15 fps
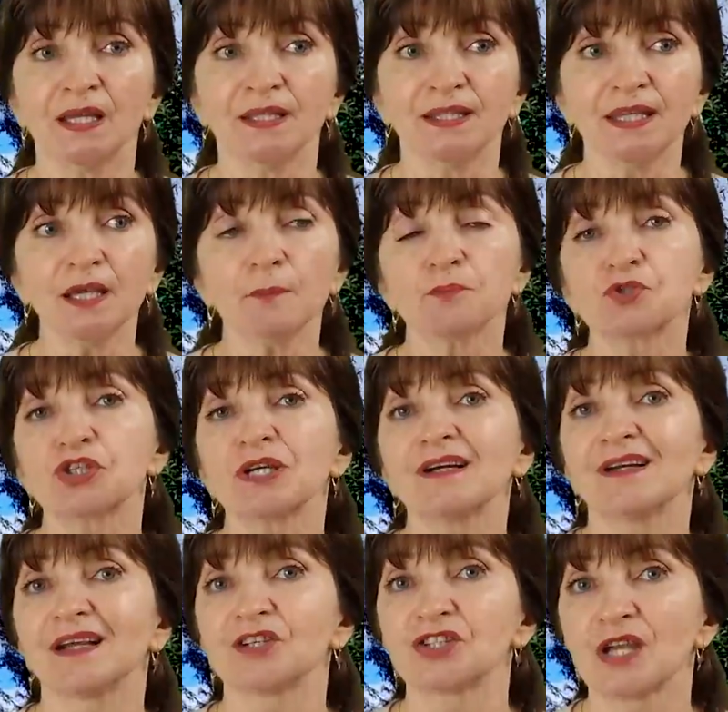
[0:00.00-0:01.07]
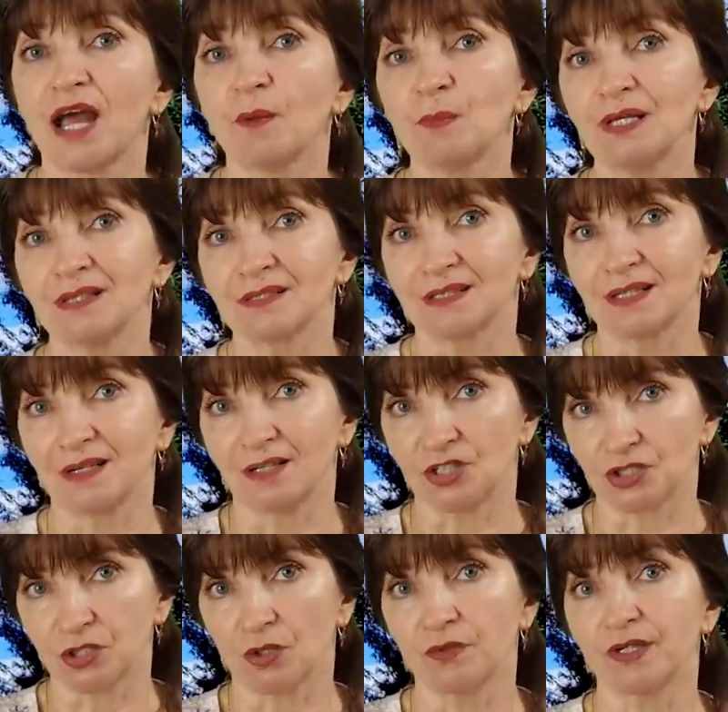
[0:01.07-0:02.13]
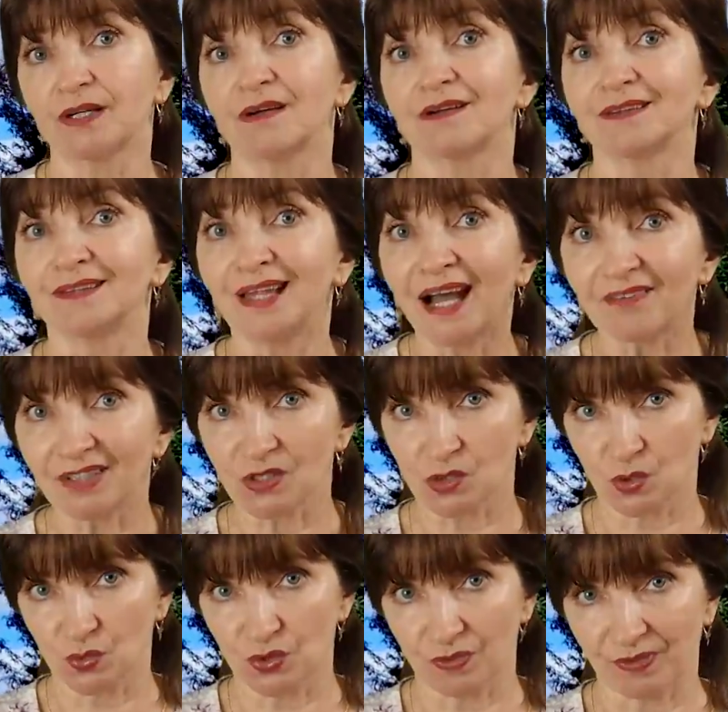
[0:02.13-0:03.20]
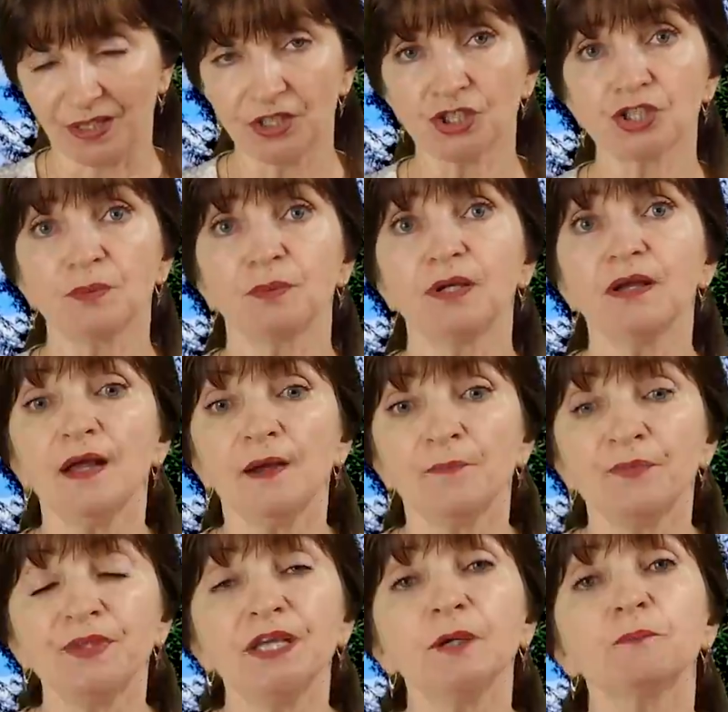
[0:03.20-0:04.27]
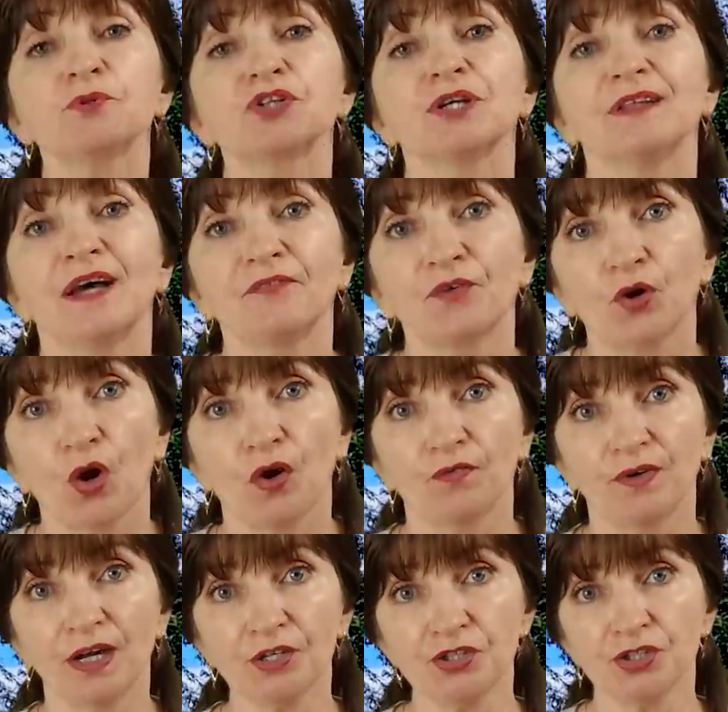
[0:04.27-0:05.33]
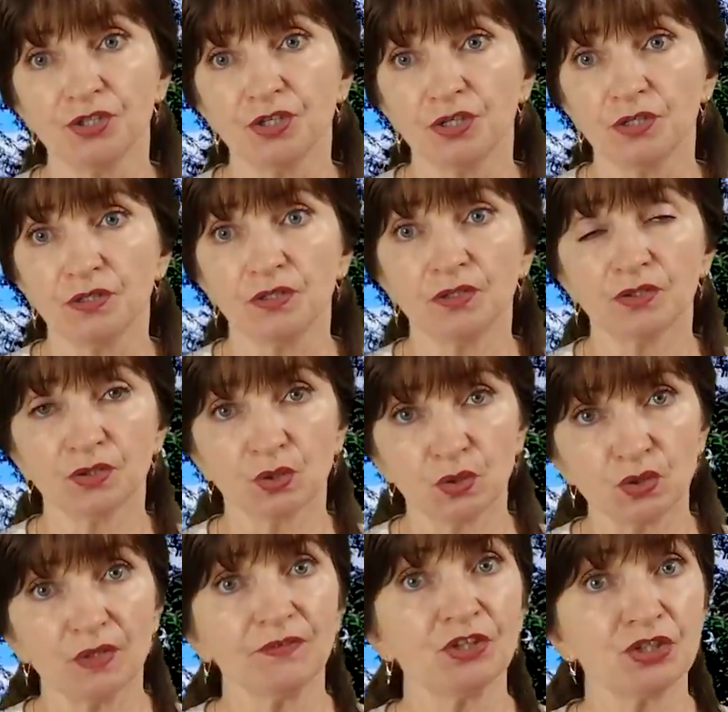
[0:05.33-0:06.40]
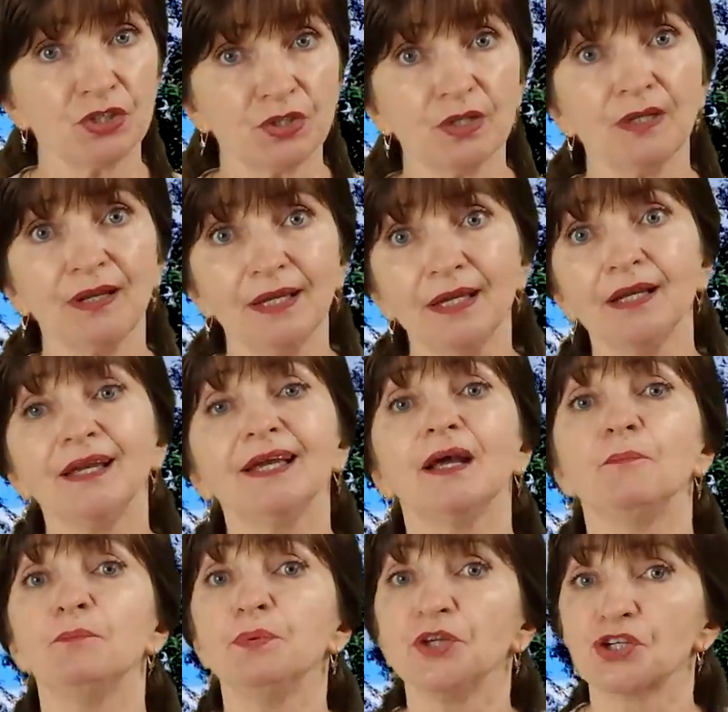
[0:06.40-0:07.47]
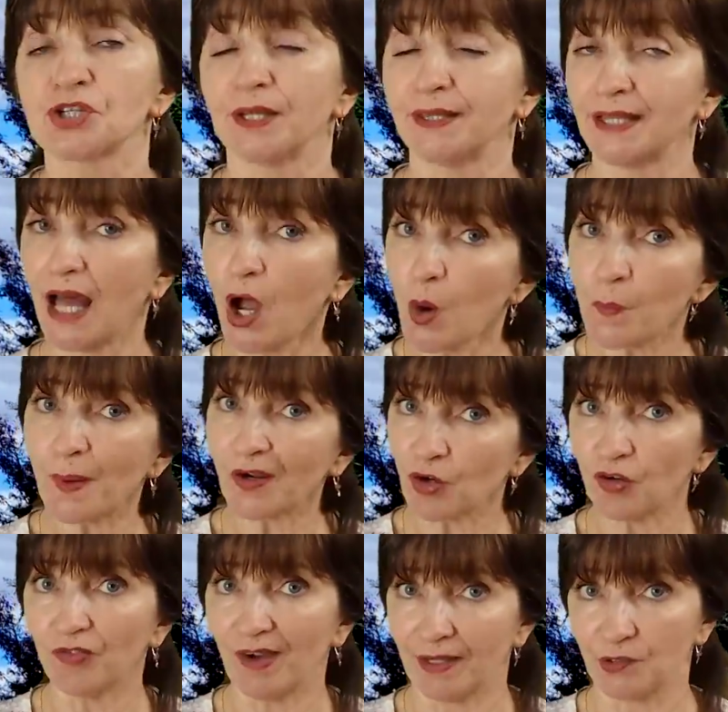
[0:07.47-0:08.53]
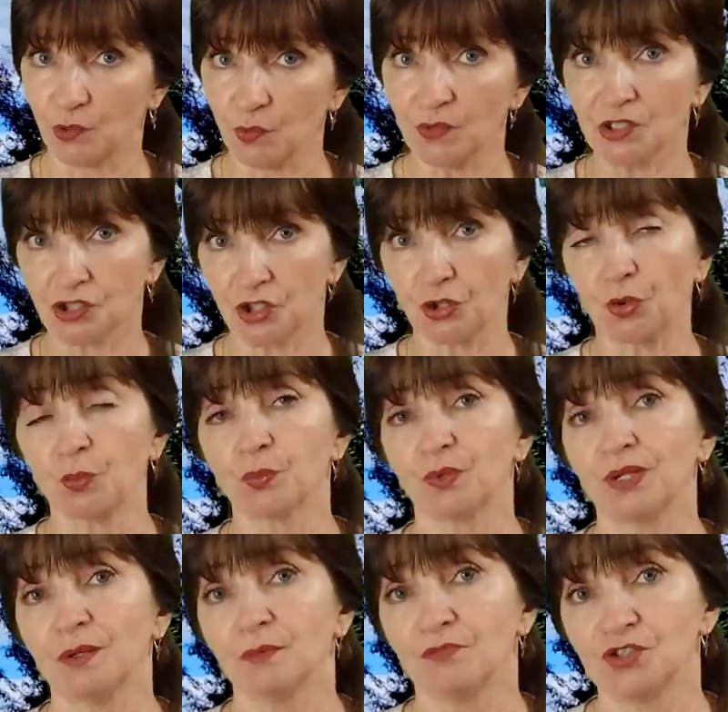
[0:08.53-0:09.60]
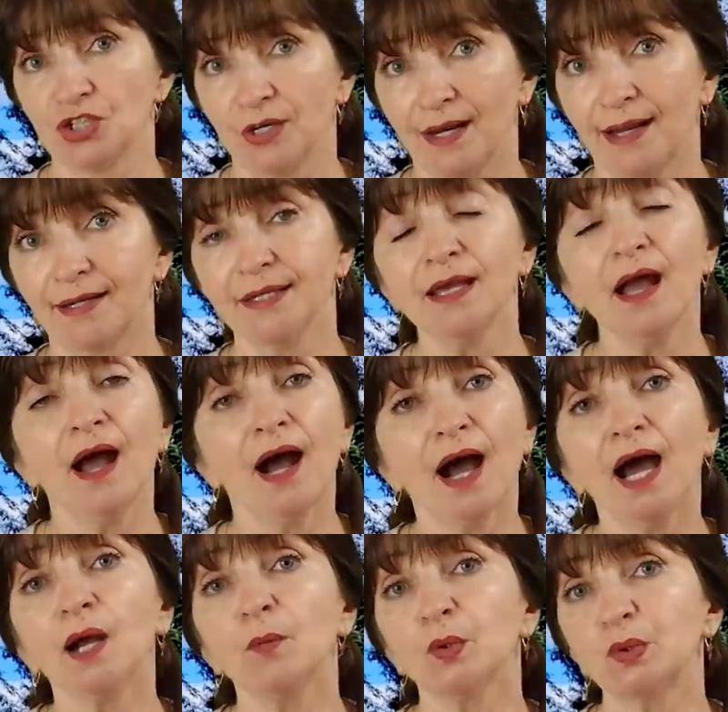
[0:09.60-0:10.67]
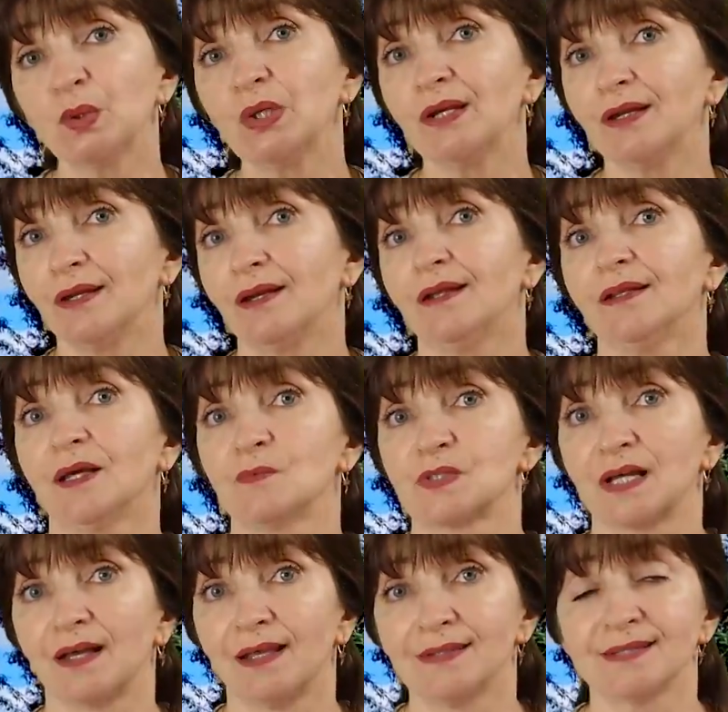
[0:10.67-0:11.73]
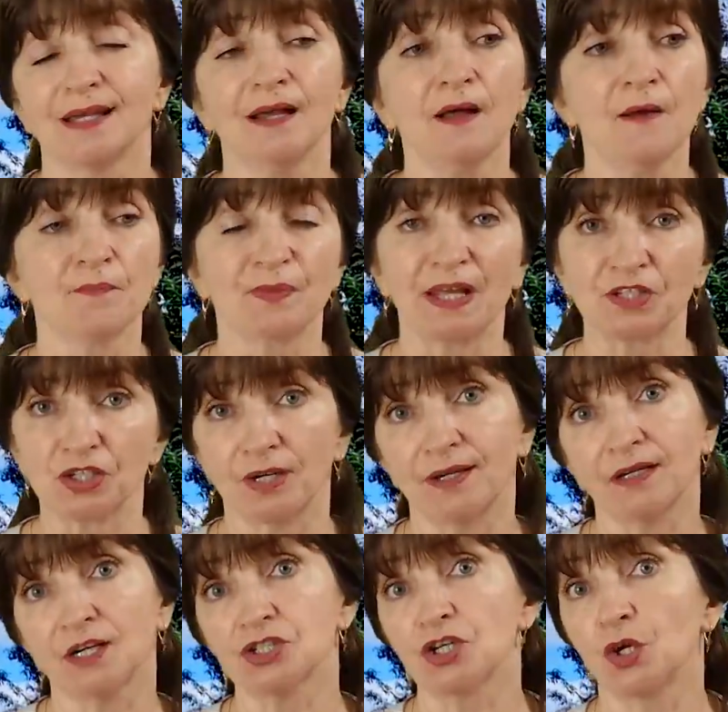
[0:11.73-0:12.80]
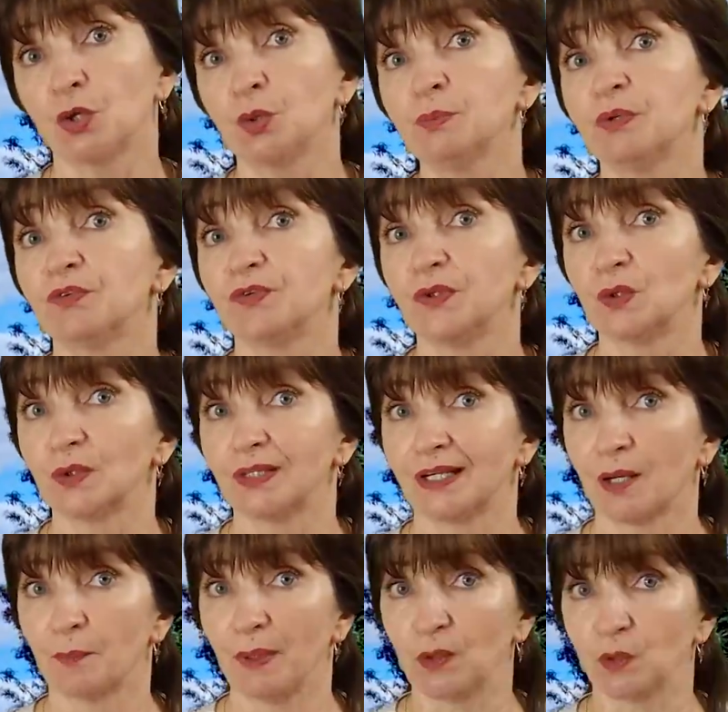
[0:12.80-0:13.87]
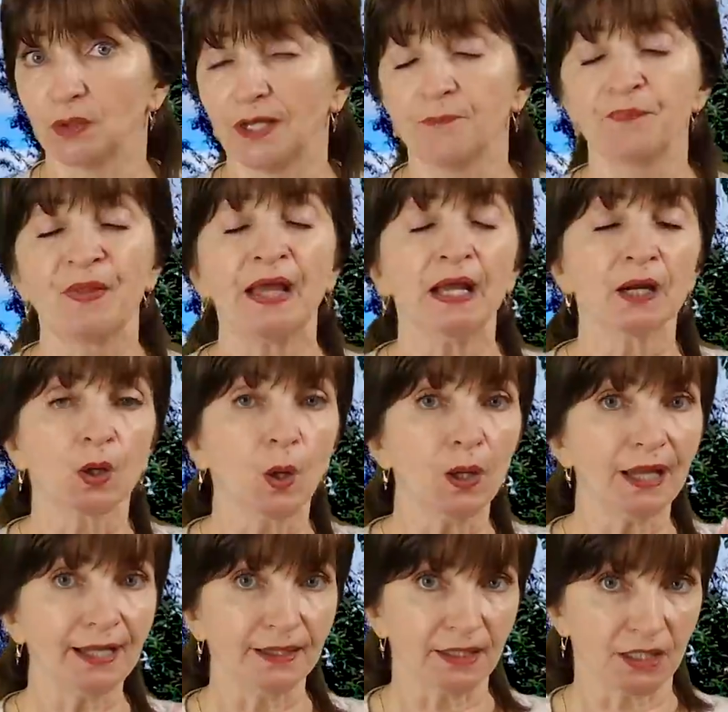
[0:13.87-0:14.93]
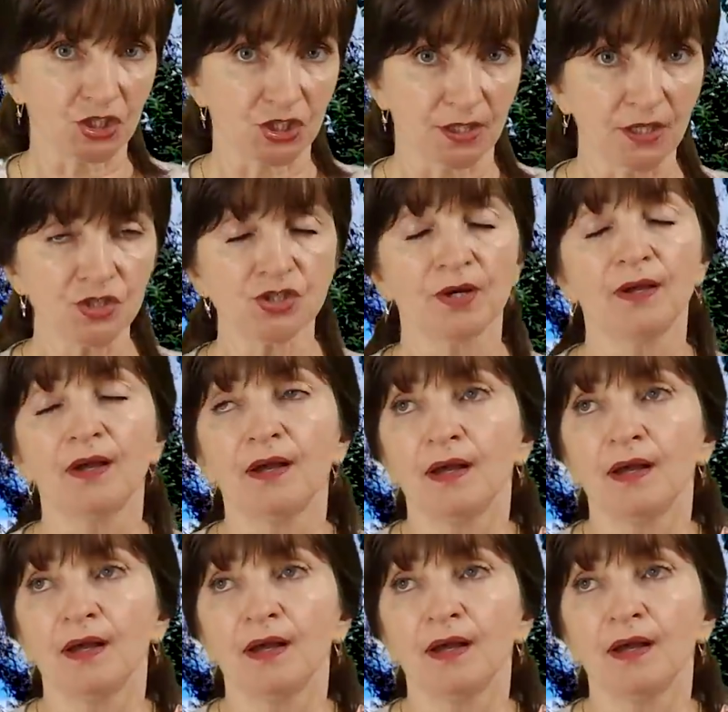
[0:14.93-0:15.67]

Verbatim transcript: Nie przekraczamy zaleconych dawek stosowania, żeby nie przedawkować i stosować tyle, ile pisze na opakowaniu, jeżeli kupujemy w zielarni, albo tyle, ile nam zaleca nasz lekarz lub fitoterapeuta. Kolejna rzecz.